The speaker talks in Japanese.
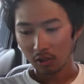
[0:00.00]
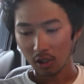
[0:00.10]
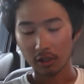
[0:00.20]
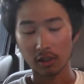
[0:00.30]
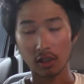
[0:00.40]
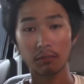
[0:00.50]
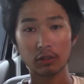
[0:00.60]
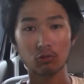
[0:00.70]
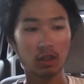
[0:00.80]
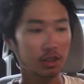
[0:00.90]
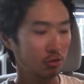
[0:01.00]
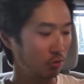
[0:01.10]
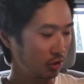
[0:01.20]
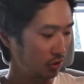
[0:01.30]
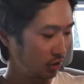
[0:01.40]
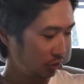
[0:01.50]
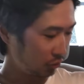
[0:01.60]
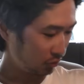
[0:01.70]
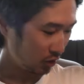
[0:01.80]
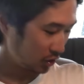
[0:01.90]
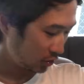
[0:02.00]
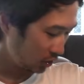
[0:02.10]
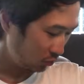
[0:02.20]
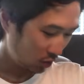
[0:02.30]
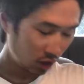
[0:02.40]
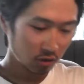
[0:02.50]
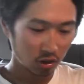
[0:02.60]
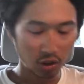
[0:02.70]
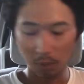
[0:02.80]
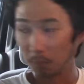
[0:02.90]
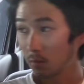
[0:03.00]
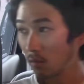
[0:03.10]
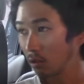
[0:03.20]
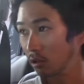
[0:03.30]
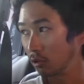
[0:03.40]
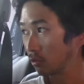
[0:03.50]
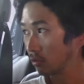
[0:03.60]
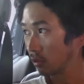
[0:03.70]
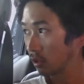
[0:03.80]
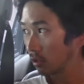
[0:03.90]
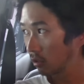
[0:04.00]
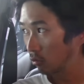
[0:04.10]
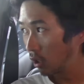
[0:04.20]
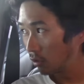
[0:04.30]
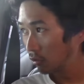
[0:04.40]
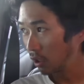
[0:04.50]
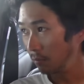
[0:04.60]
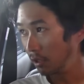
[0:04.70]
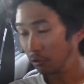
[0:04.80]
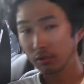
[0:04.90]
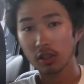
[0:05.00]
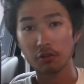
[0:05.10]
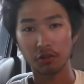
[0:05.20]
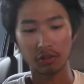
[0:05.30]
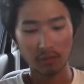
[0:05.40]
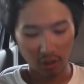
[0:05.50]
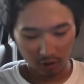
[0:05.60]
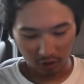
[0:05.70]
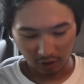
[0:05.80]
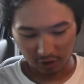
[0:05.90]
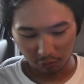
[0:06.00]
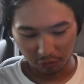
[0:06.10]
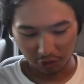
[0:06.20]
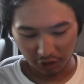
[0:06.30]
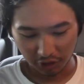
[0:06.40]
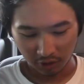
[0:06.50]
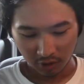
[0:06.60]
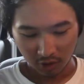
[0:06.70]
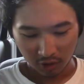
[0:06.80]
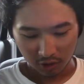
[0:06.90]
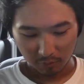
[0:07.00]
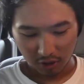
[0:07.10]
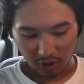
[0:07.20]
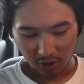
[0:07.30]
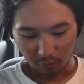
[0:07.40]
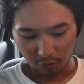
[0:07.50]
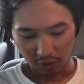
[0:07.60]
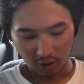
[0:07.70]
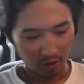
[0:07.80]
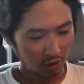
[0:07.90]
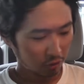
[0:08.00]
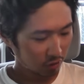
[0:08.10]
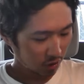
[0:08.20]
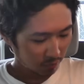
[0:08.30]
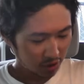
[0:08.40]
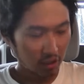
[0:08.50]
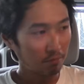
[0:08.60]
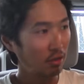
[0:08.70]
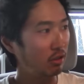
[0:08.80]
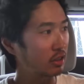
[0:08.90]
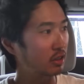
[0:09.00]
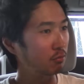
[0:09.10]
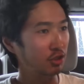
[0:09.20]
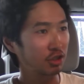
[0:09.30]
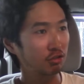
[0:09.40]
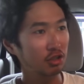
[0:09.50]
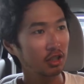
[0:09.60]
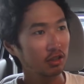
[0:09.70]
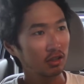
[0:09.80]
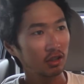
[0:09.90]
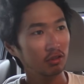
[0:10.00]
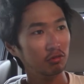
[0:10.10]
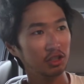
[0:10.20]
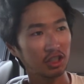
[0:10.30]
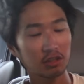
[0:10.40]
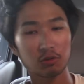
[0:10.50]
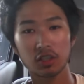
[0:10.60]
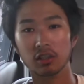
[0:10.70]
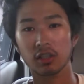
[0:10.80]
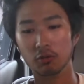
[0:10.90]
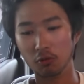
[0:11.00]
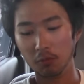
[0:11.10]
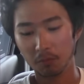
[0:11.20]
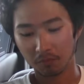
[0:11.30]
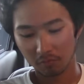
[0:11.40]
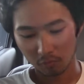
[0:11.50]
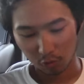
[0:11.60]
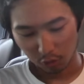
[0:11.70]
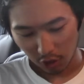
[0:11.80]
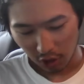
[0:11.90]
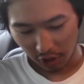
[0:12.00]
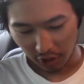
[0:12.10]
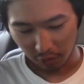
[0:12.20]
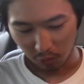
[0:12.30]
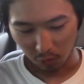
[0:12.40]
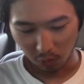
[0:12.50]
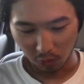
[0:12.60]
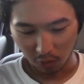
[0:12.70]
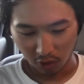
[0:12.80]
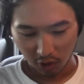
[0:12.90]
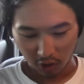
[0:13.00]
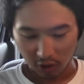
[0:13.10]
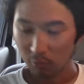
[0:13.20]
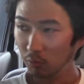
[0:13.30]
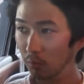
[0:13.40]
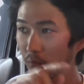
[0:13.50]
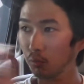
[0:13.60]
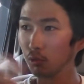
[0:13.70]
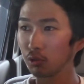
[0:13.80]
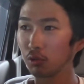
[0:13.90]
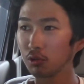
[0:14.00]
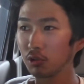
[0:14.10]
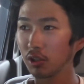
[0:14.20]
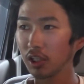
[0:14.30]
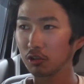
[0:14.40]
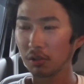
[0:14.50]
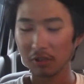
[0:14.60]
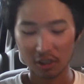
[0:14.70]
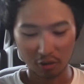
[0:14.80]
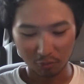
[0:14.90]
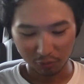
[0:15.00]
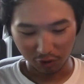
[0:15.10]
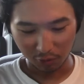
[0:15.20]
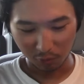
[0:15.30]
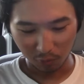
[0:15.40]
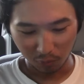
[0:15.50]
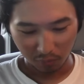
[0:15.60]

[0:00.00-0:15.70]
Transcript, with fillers: あってさ、まあ、東海地方に住んでる人は知ってんのかなで、あそドラッグスターにま寄ったのよ。暇だったからさ、本当に。暇だからもうなんかいろんな店回っても適当に、あの、時間潰してんだけど、そしたらね、あのー、多分冒頭の映像で見せたと思うんですけど、